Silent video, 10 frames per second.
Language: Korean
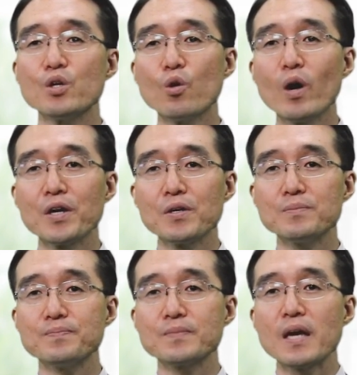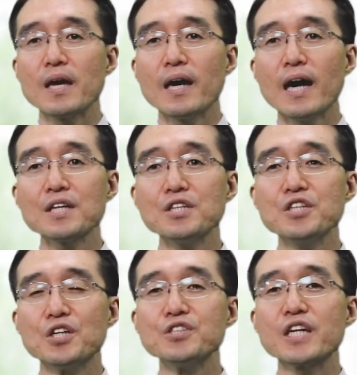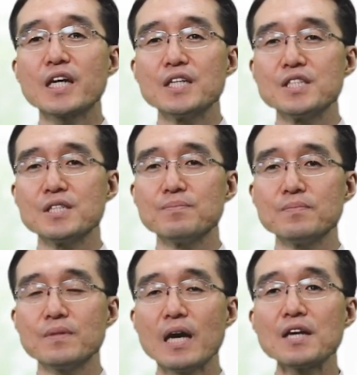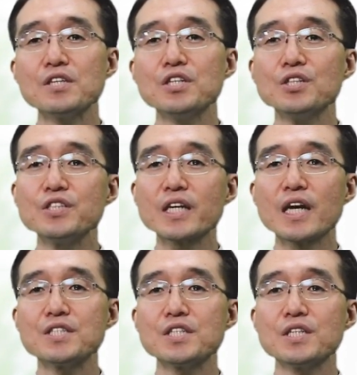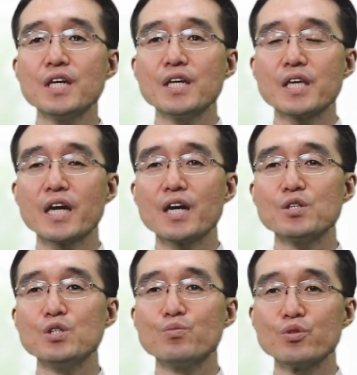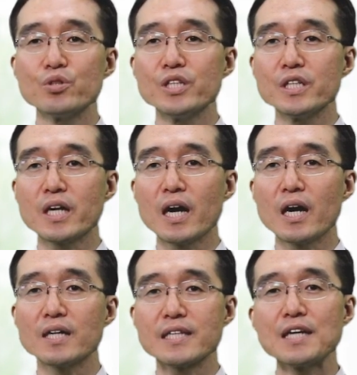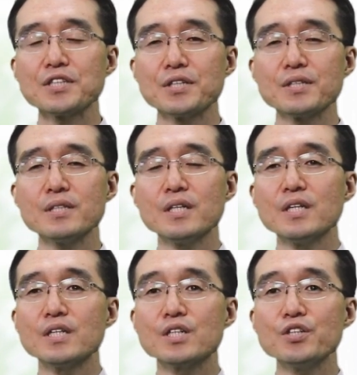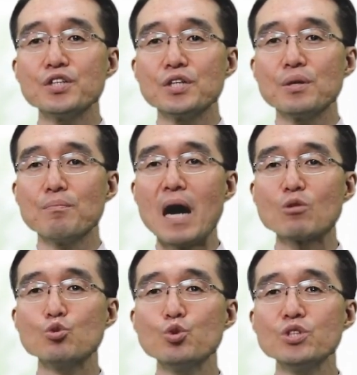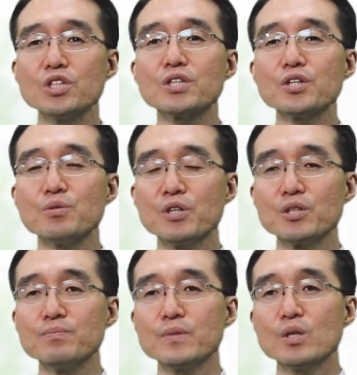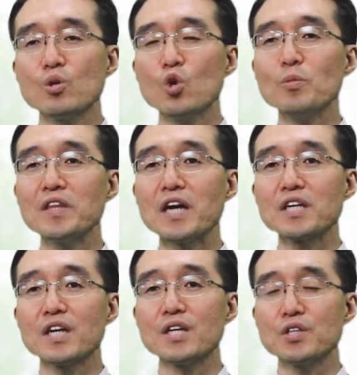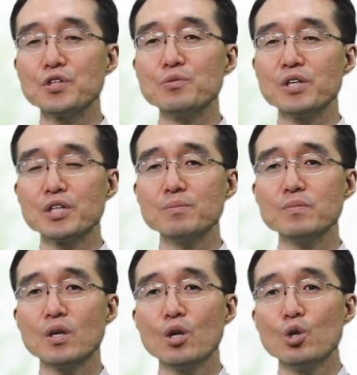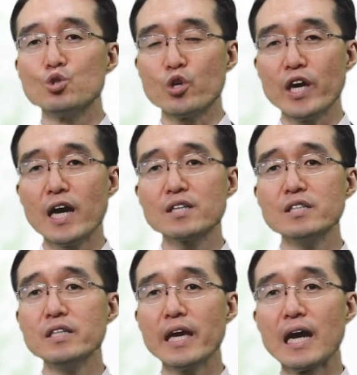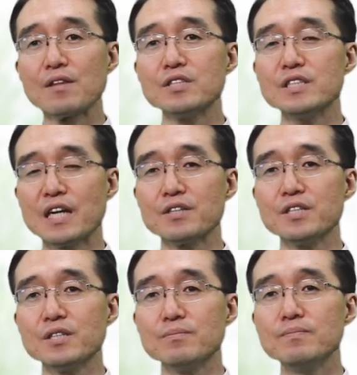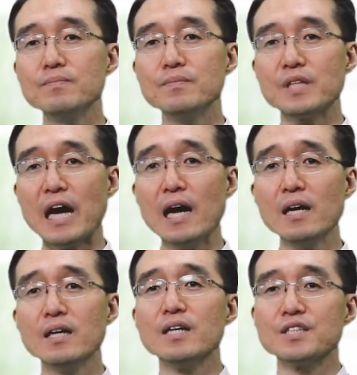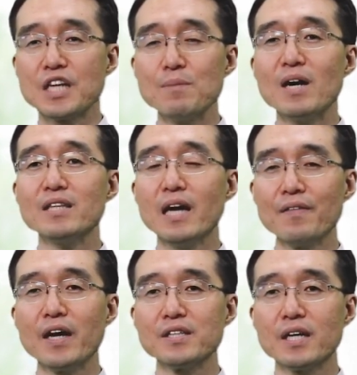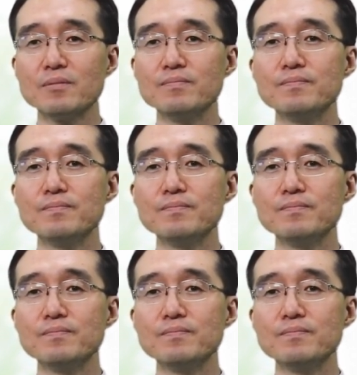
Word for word: 요아이 악인이 언제까지 악인이 언제까지 개가를 부르리까 4절 그들이 마구 짓거리며 오만하게 떠들며 죄악을 행하는 자들이 다 자만하나이다.